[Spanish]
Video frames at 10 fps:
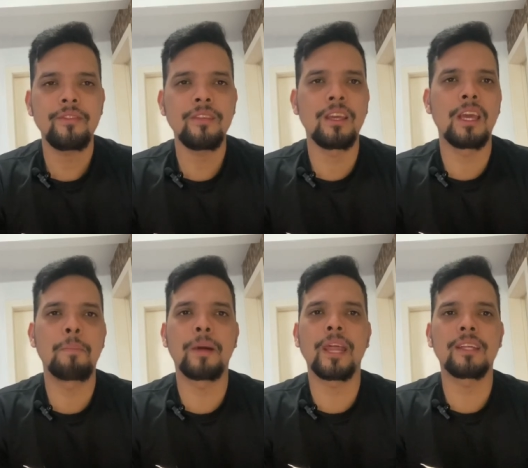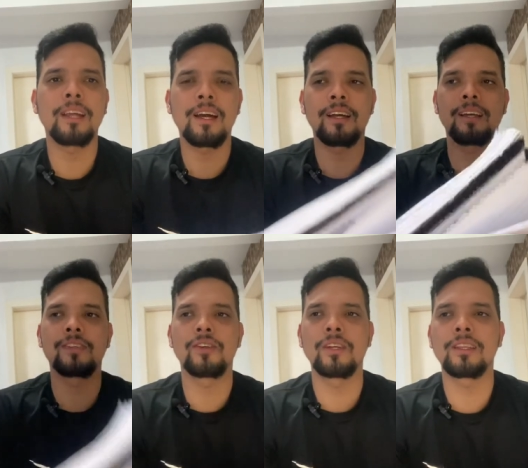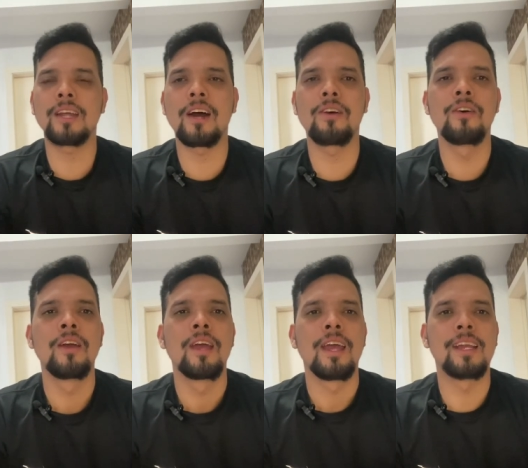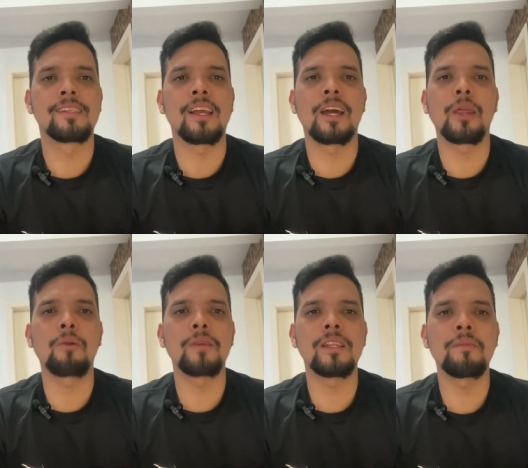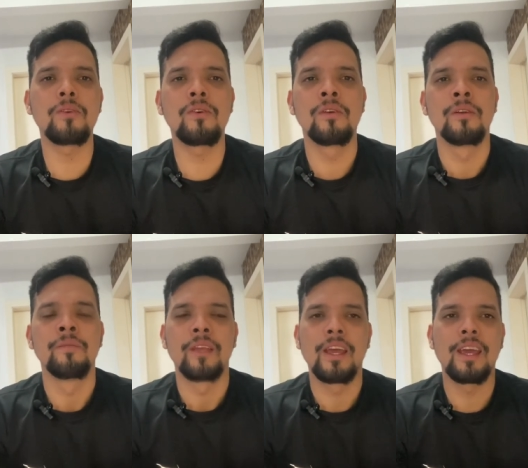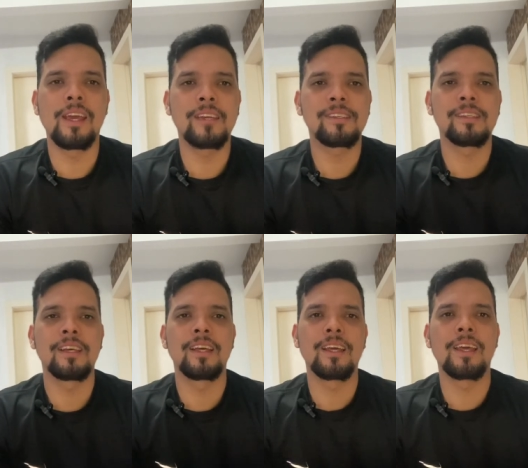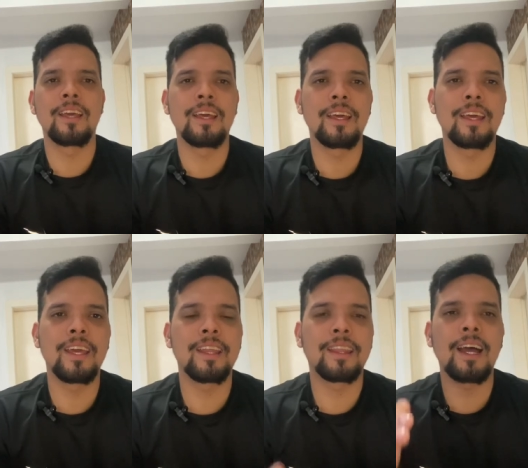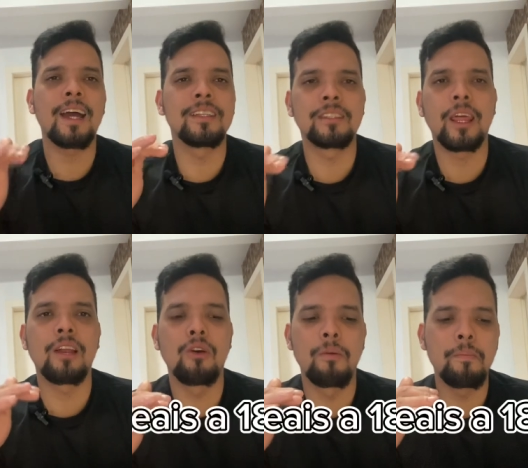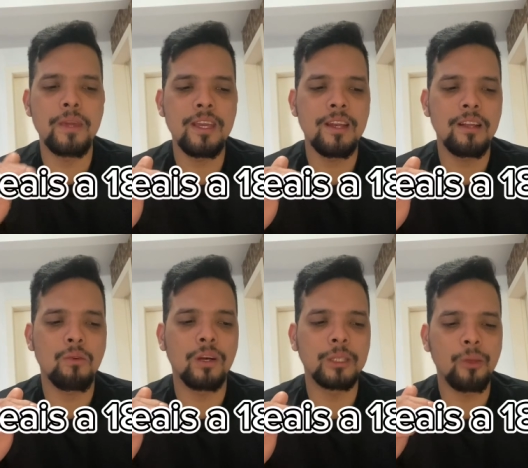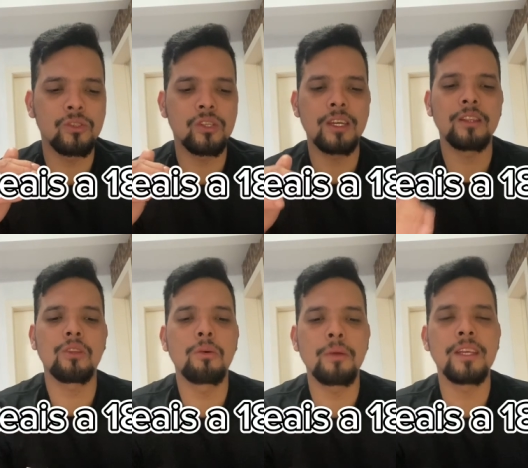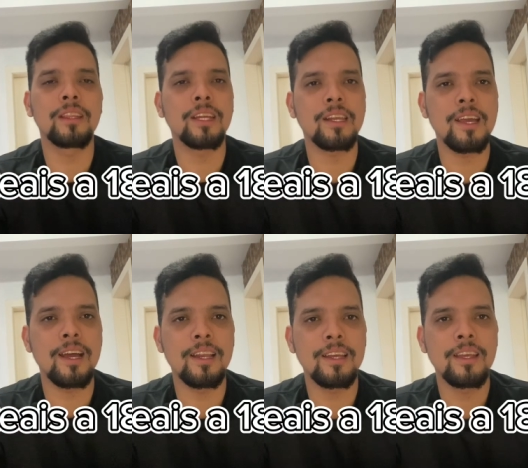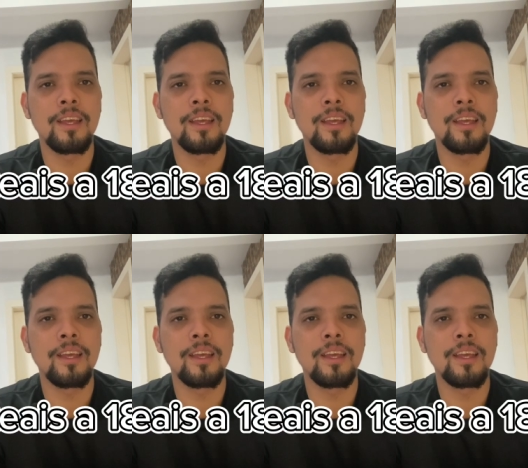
eh, Paraná, esos estados, el salario mínimo es está entre los 1.420 reales